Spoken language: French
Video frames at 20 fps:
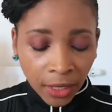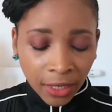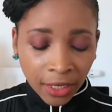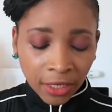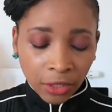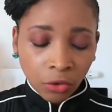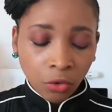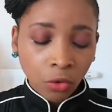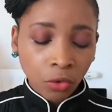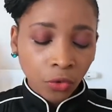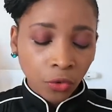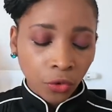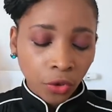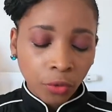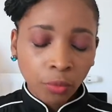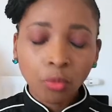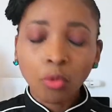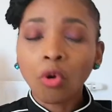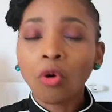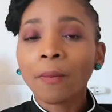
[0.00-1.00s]
Et donc, euh, ils
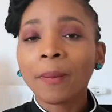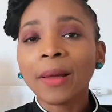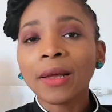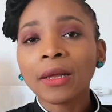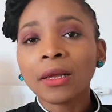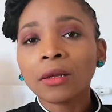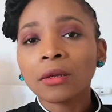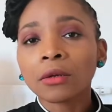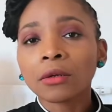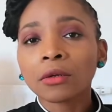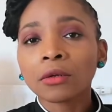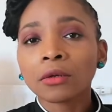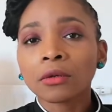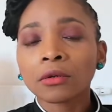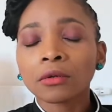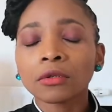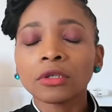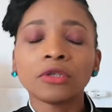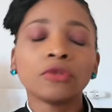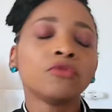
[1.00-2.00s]
ne pourront pas,
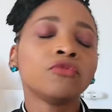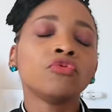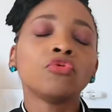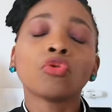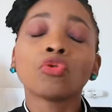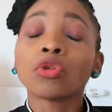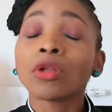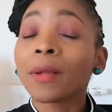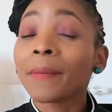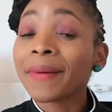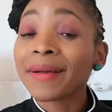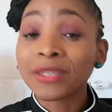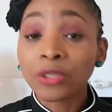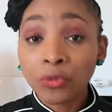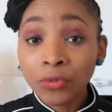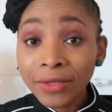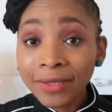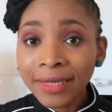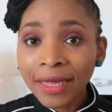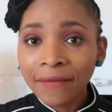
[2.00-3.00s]
ils ne donneront pas
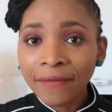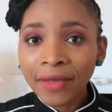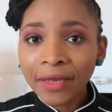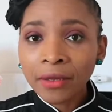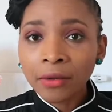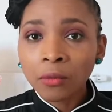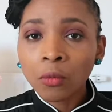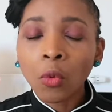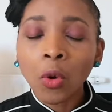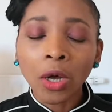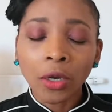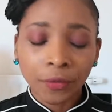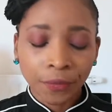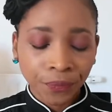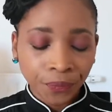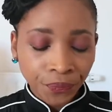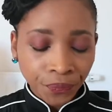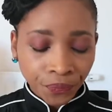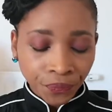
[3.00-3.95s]
suite avec moi.